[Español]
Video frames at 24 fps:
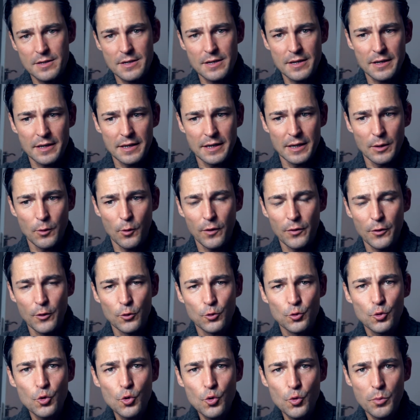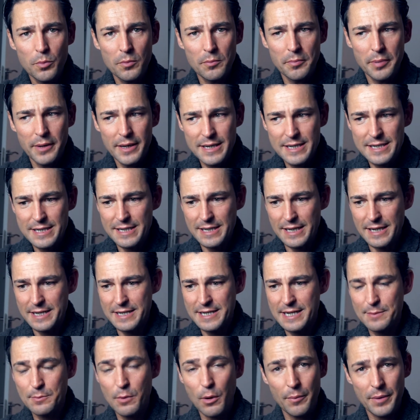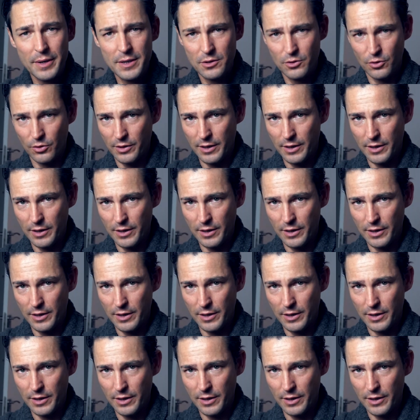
eh, cuando tú ves ese momento